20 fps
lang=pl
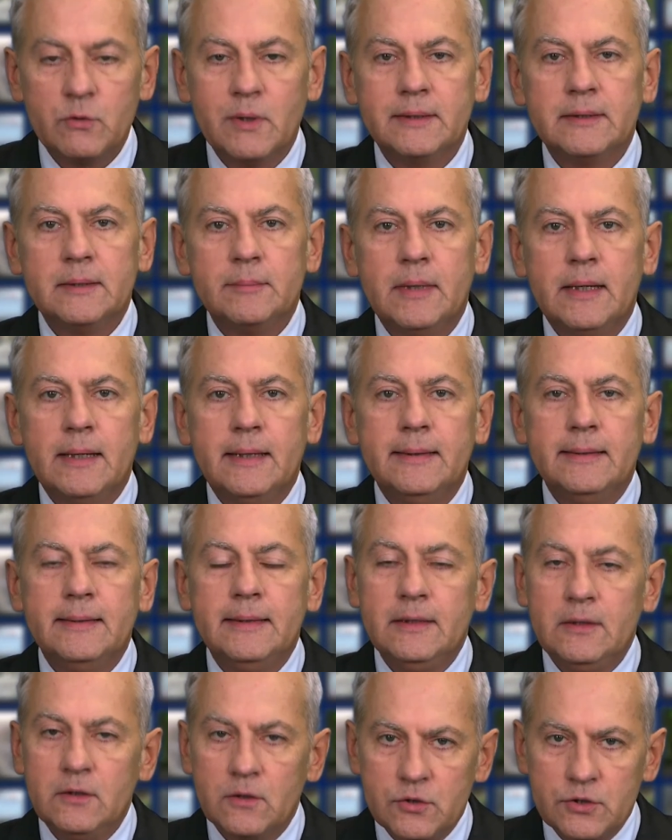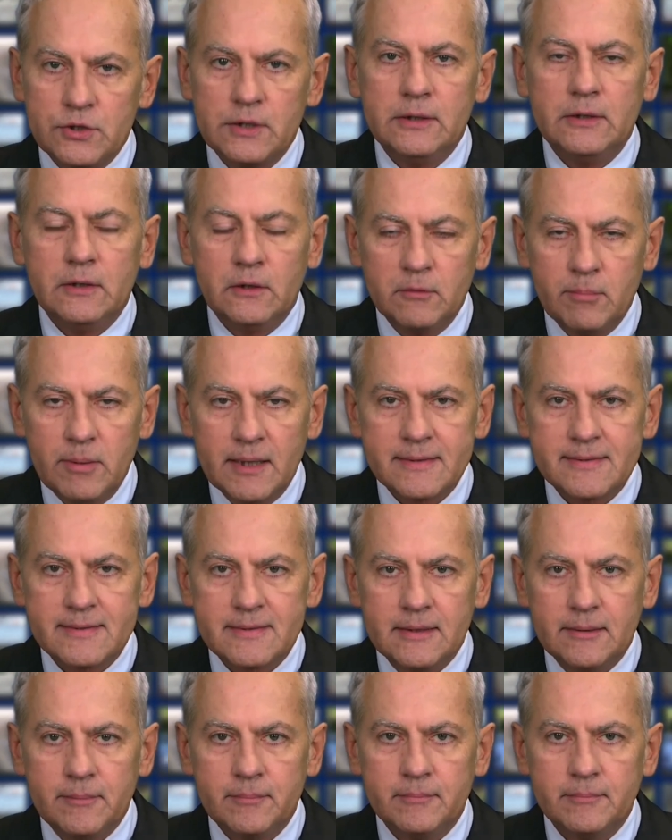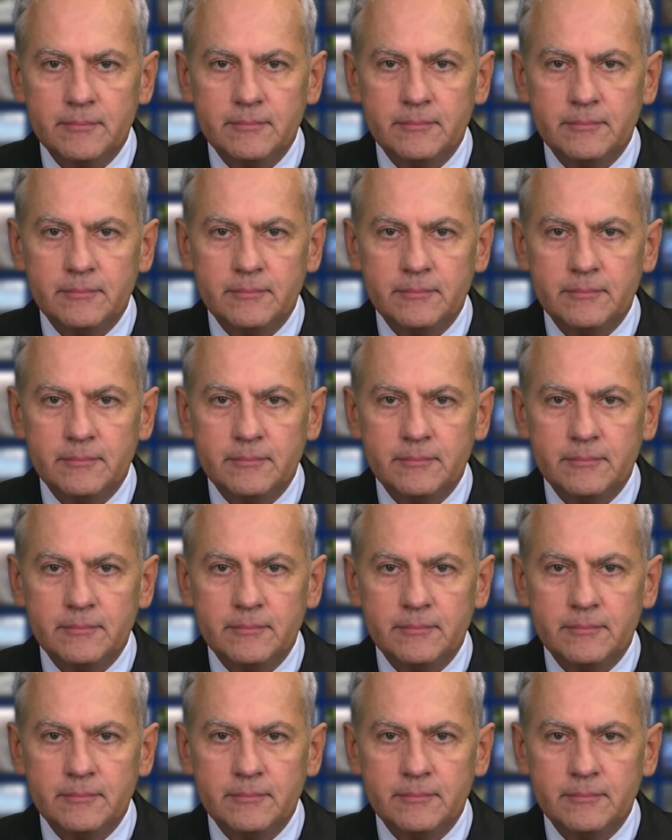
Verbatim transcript: przykładem i nosili odblaski.